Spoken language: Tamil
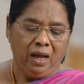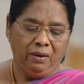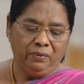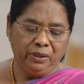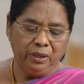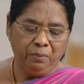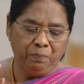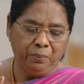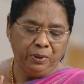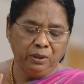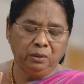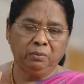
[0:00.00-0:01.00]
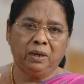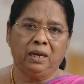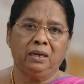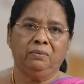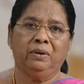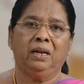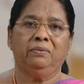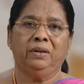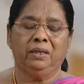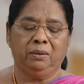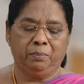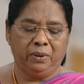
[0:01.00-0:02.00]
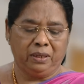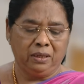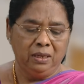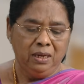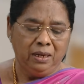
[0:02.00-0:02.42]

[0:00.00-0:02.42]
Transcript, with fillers: அவர் எப்பொழுதும் நல்லவராகவே இருப்பார்